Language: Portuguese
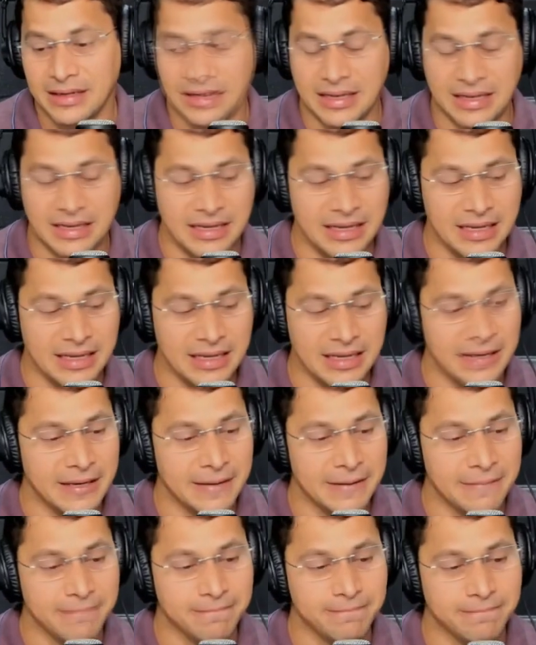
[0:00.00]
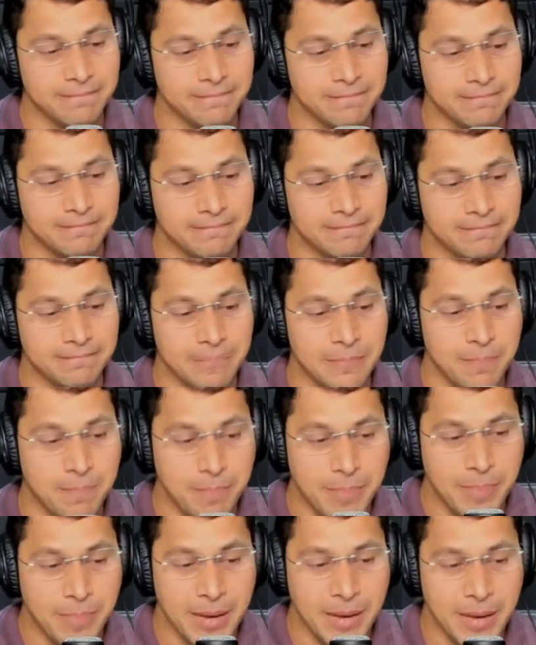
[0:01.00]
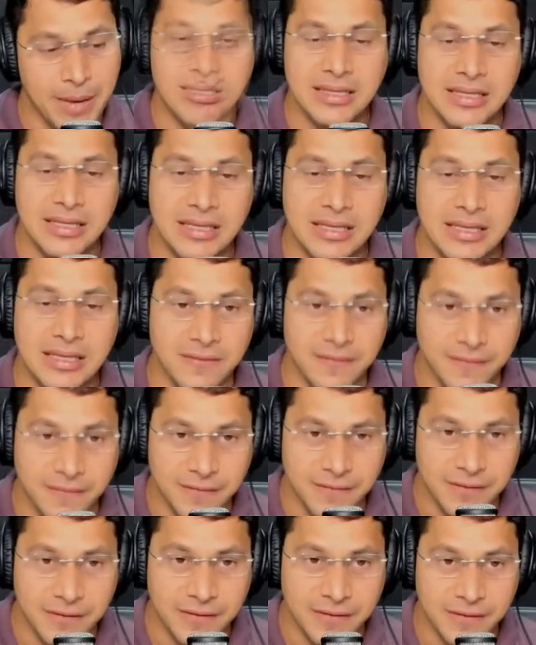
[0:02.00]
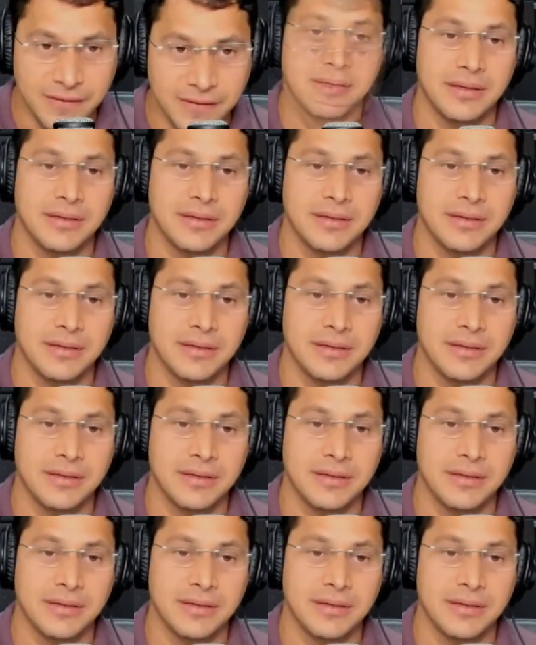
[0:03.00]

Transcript: lhe impedir de ir e vir.